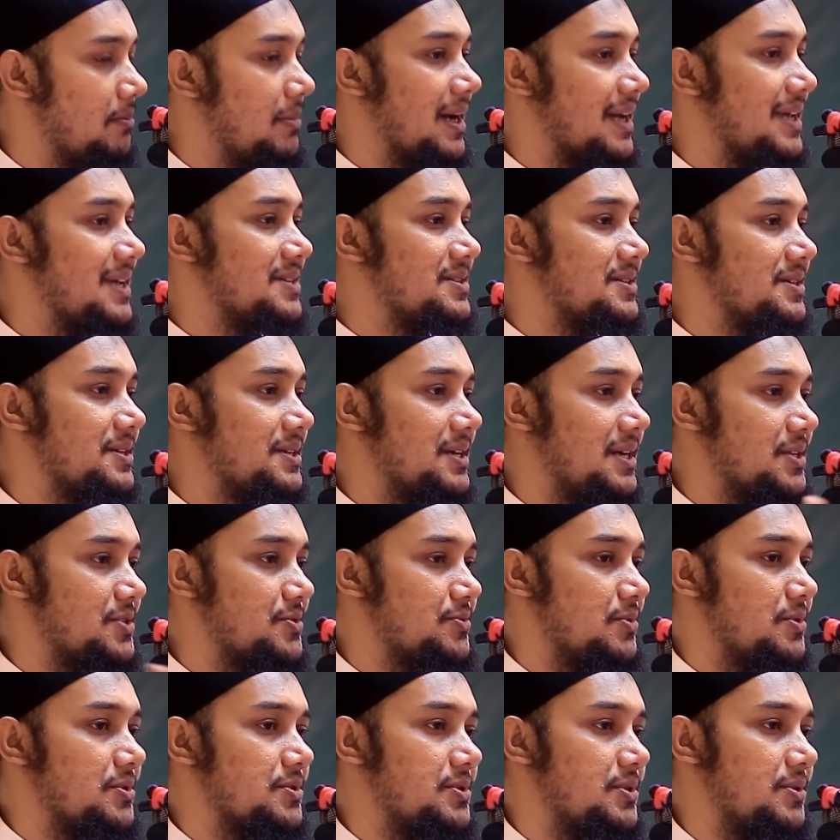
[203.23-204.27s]
বাকি যে
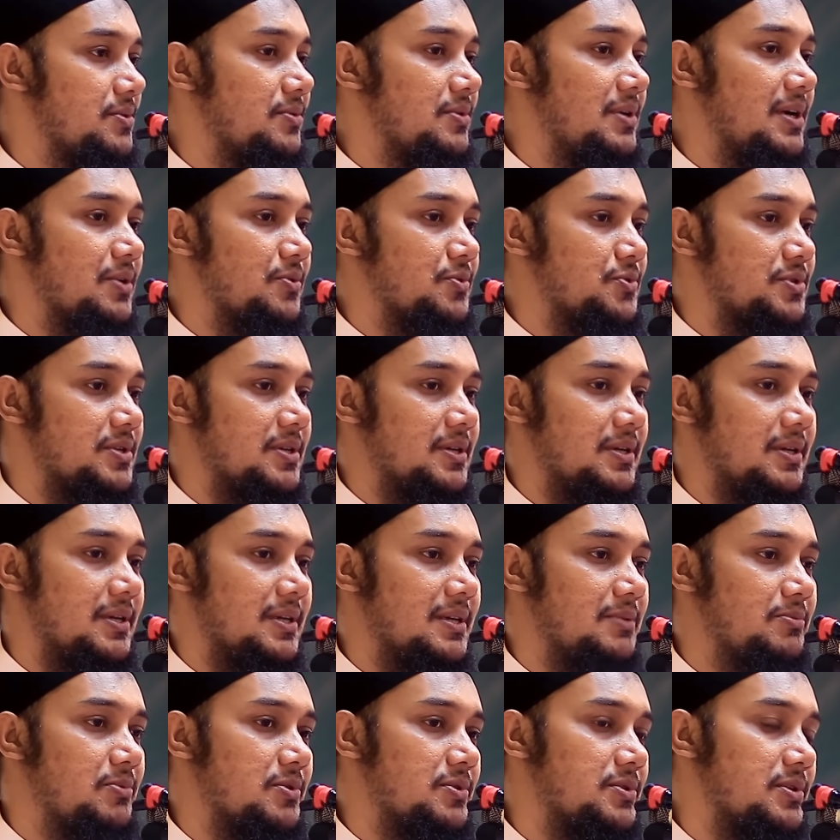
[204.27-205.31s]
কাজগুলো সেগুলো আনুষঙ্গিক
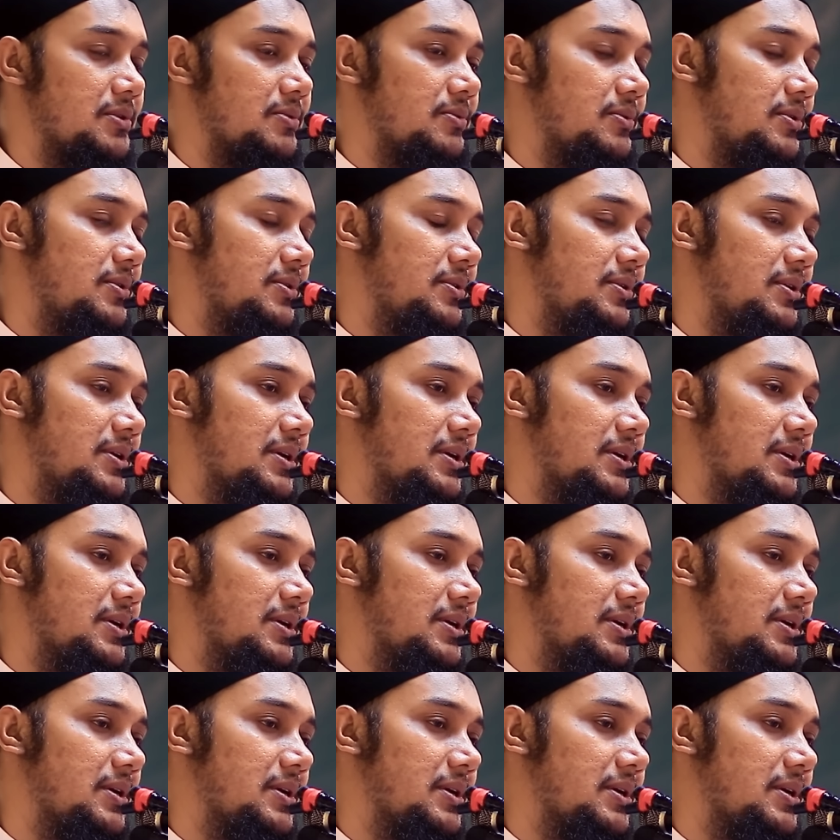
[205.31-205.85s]
এবং সেগুলো